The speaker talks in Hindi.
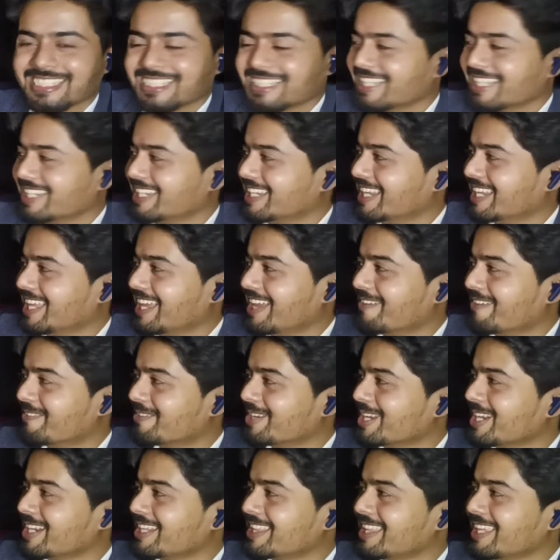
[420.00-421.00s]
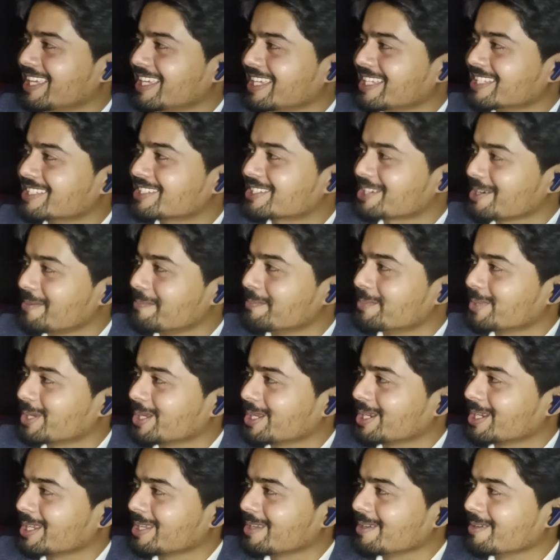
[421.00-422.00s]
किसी दिन एवरीथिंग इज
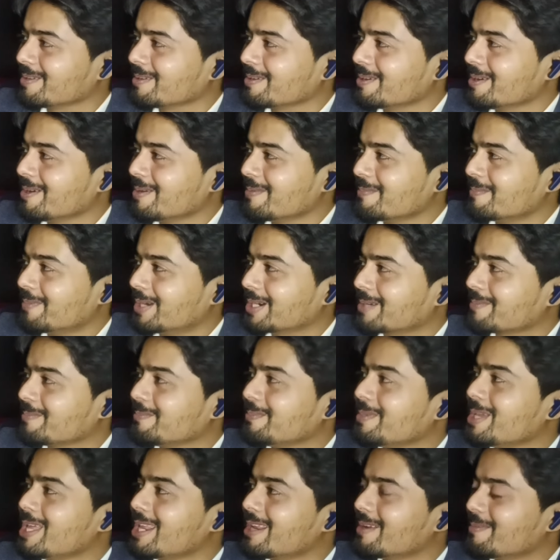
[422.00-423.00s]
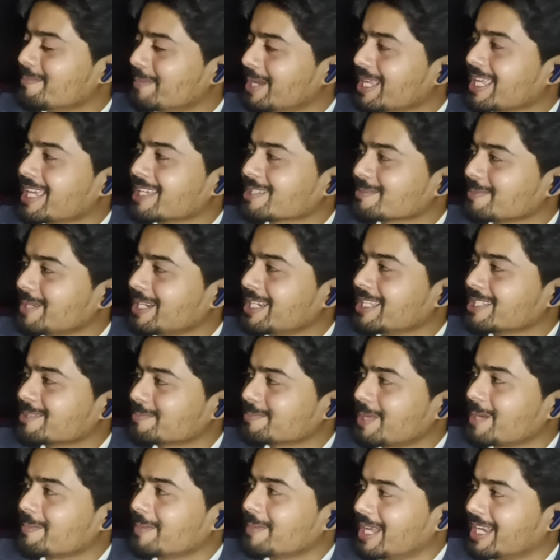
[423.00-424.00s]
टेम्पररी बट माई हस्बैंड
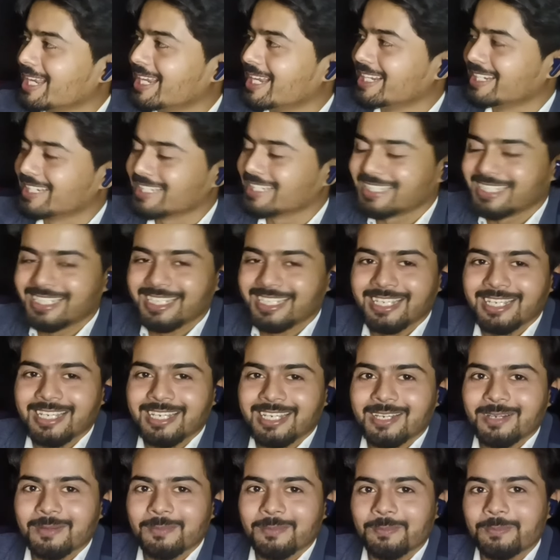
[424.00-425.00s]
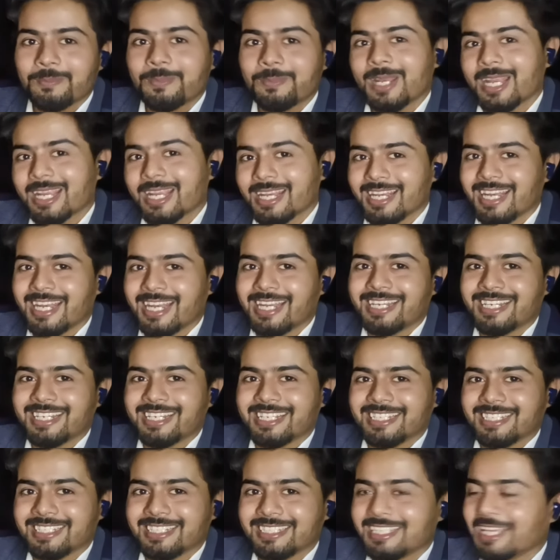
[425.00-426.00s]
इज परमानेंट परमानेंट
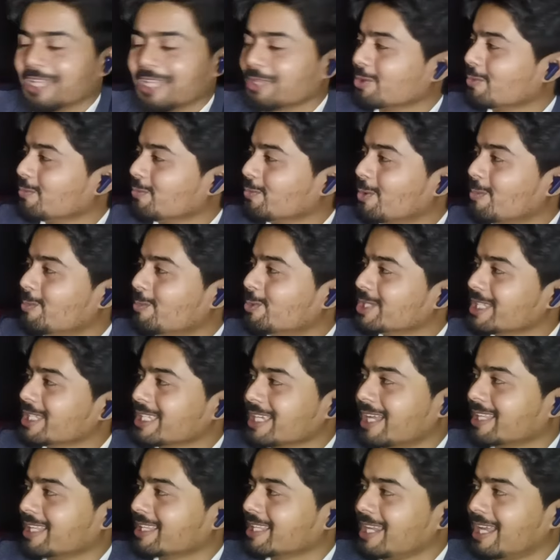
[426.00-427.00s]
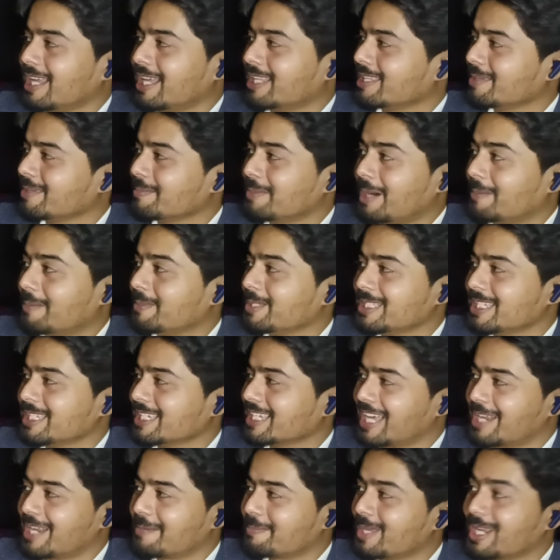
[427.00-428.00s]
प्रेग्नेंट ये तो वो मुझे याद दिला दी भाभी
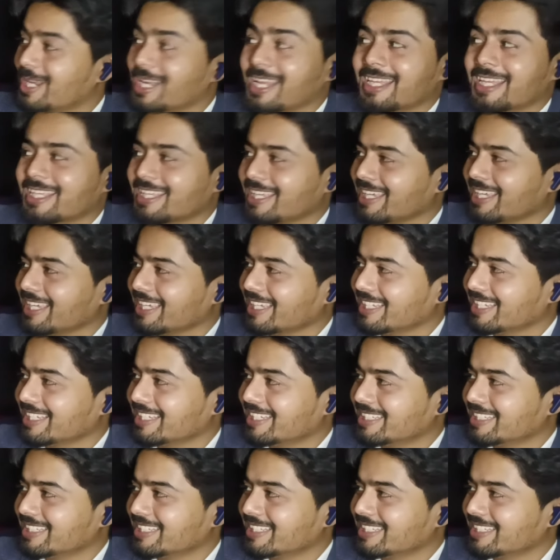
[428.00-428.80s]
जी घर पर है कि